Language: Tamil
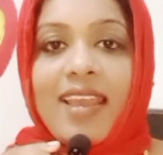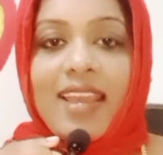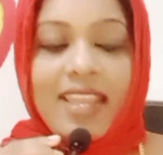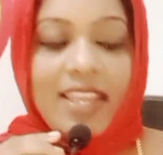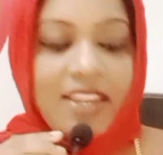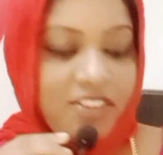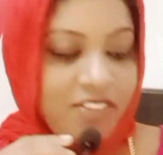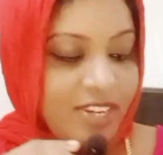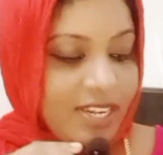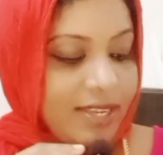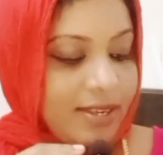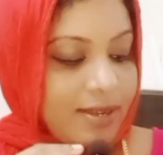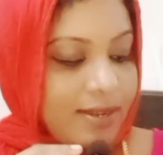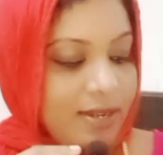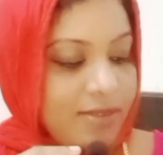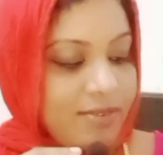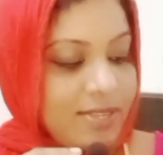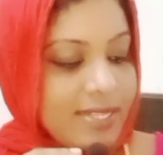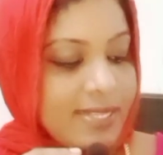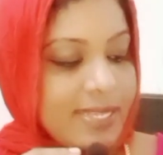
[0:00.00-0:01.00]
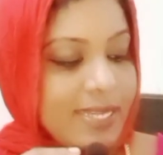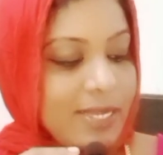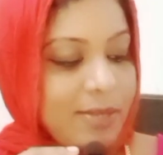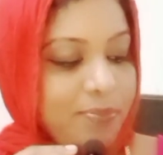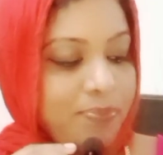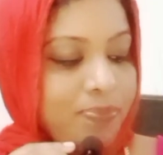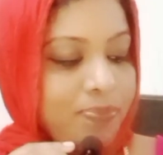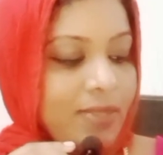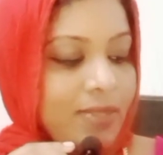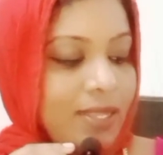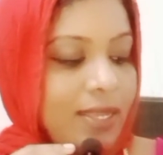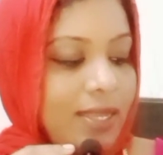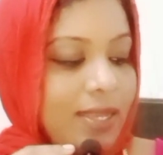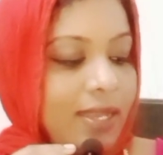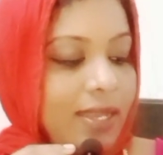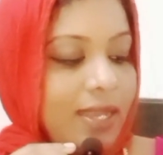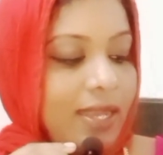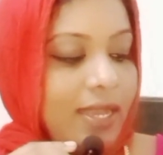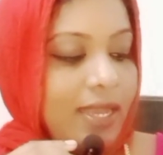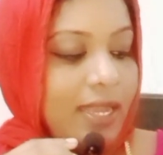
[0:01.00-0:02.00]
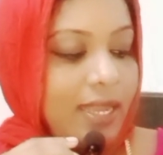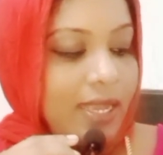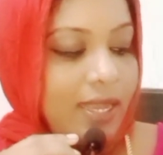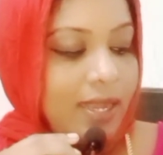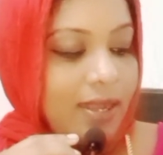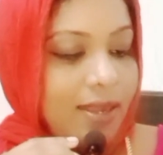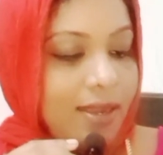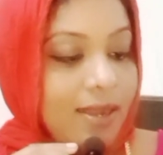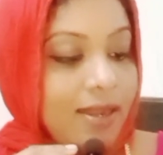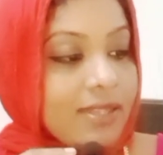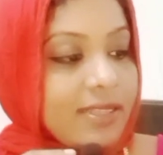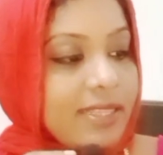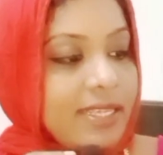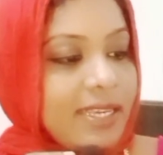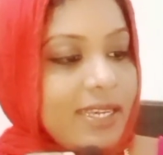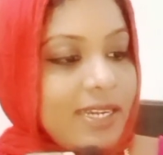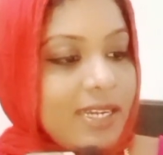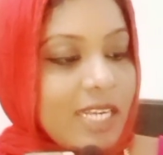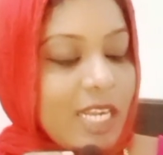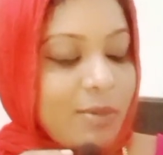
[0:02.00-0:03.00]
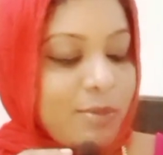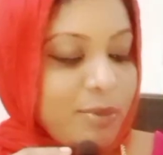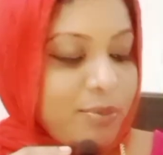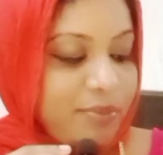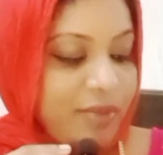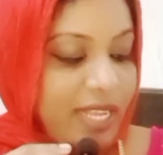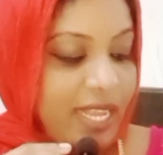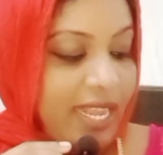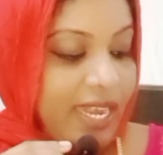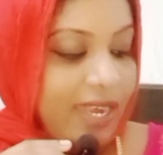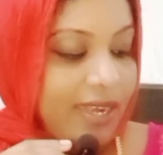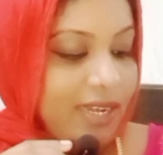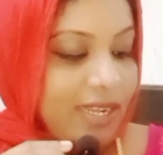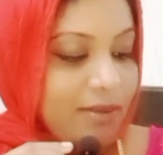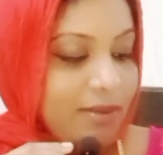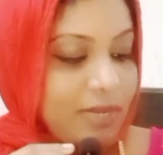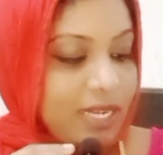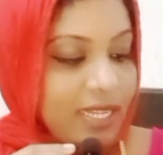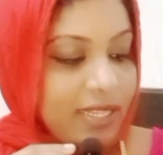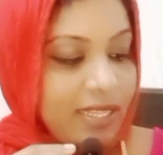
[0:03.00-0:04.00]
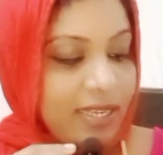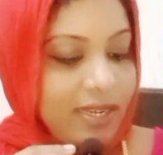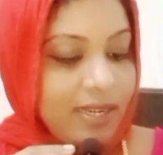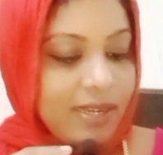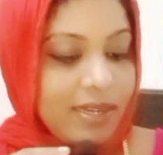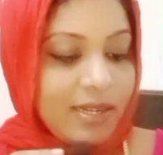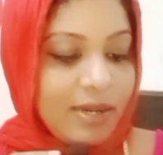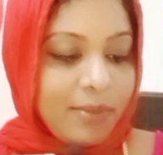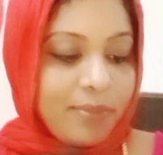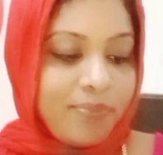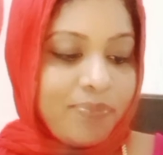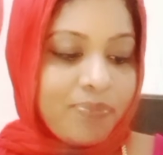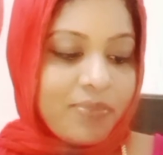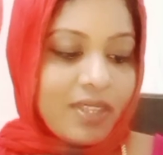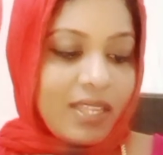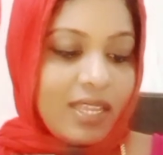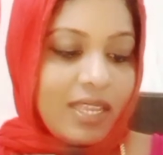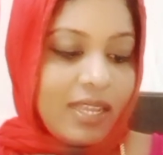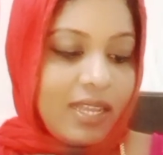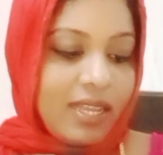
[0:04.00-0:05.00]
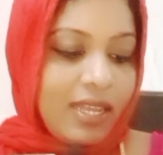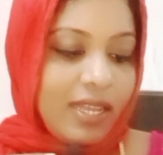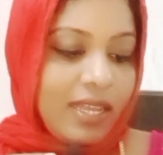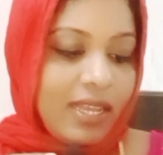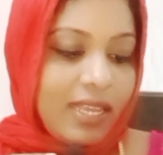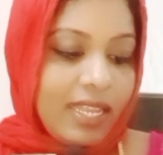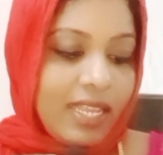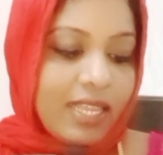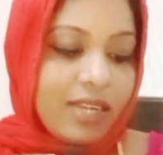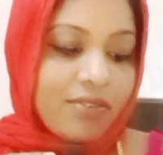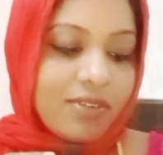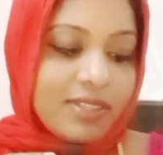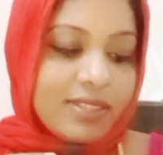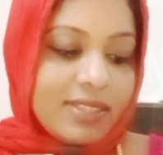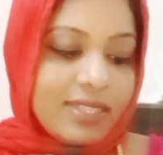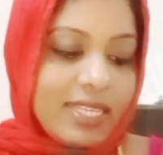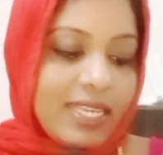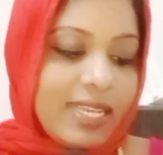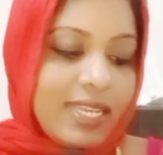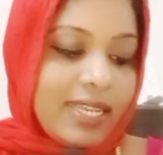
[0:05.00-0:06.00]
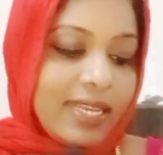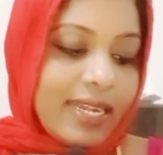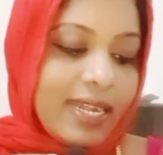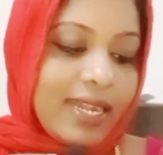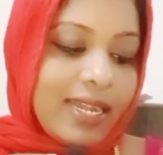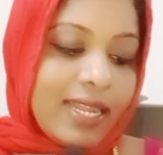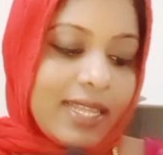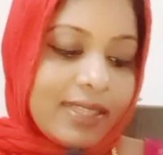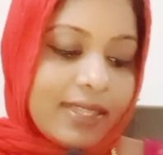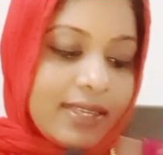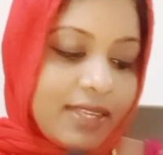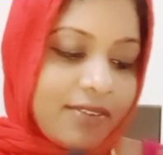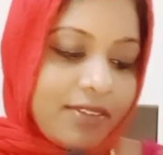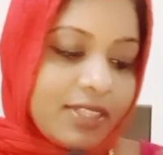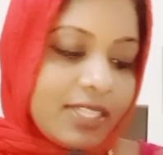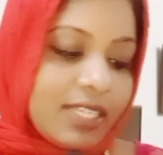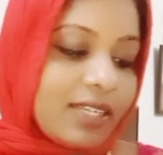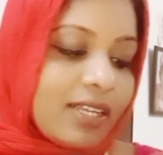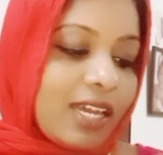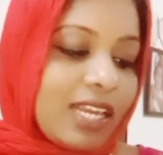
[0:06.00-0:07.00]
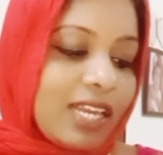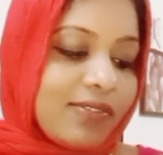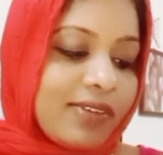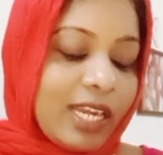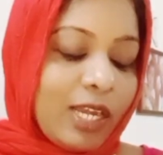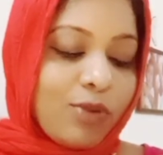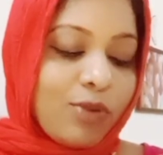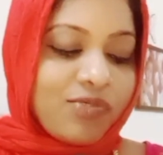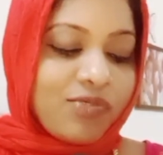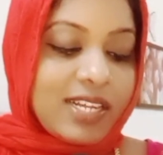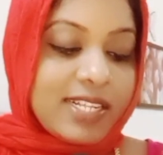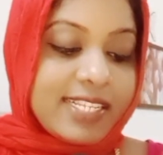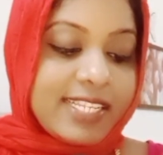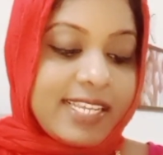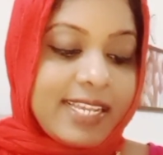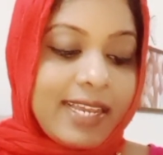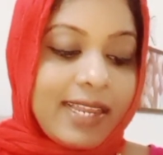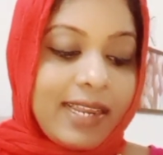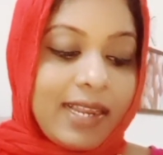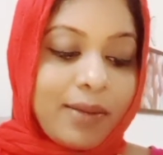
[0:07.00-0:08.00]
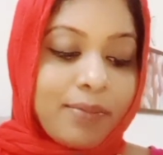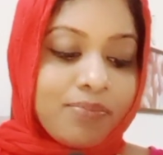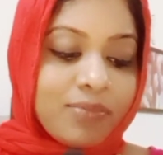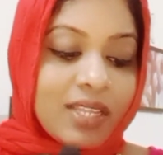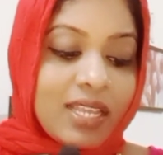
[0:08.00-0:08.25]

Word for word: இன்றைக்கான வசனம் ஆதியாகமும் இரண்டாம் அதிகாரம் இருபத்தி ரெண்டுலேருந்து இருபத்தி நாலு வரையிலும் வாசிக்கலாம்